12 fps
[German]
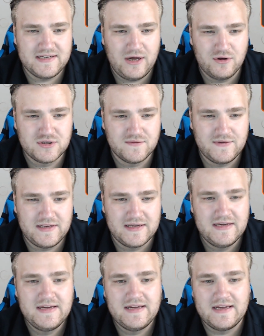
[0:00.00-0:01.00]
Genauso
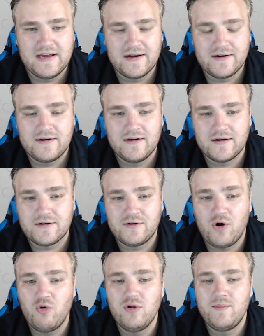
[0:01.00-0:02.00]
wie äh,
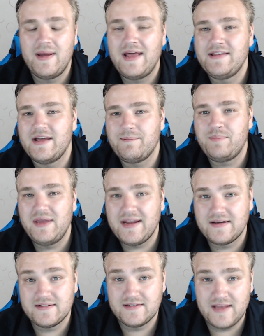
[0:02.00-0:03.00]
Coleman, der
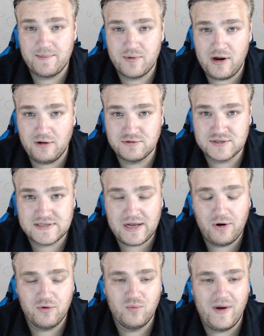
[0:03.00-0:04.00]
Pick der Browns,
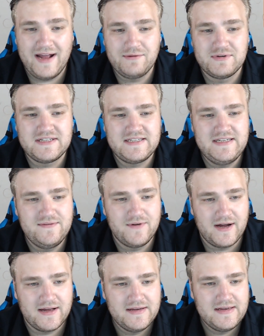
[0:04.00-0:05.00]
auch Wide
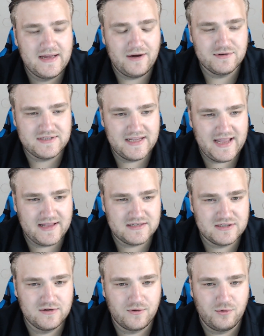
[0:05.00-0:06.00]
Receiver aus der
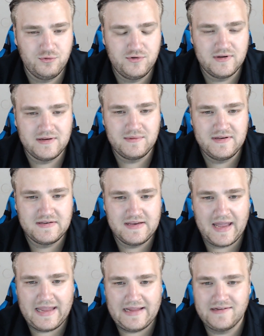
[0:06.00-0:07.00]
ersten Runde im
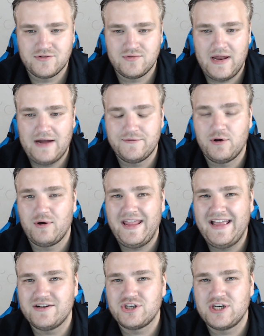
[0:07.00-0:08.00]
diesjährigen Draft. Auch
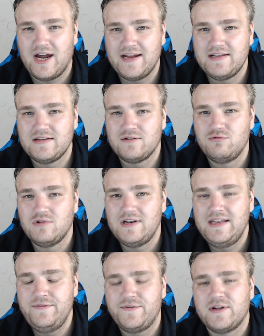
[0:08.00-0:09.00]
er scheint gut
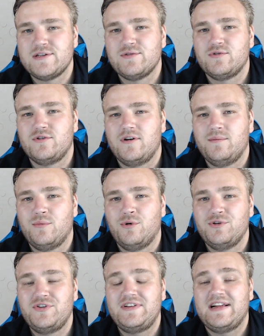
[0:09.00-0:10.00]
liefern zu können.
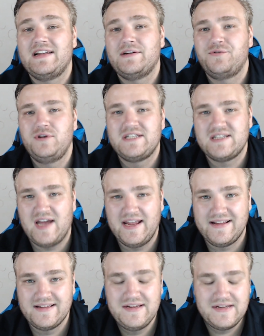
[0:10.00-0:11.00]
Muss ich da natürlich
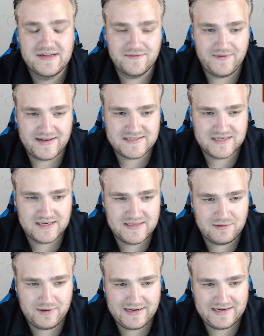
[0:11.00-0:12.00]
zeigen, was er
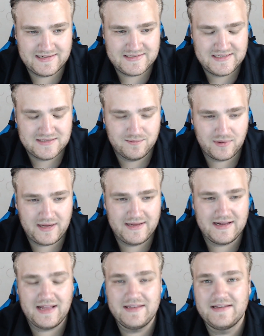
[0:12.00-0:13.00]
in der Regular Season
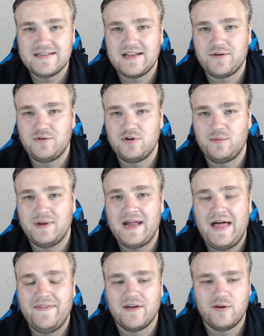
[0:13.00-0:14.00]
bringen kann. Ist natürlich
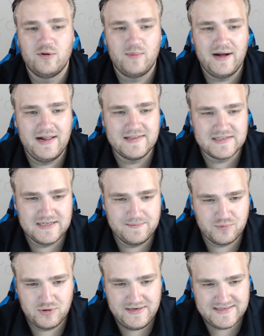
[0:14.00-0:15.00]
nochmal eine andere Nummer als
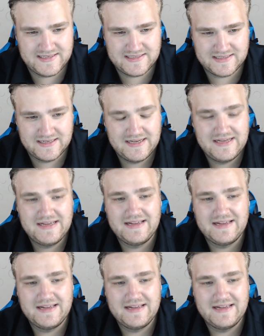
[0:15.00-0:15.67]
die Preseason.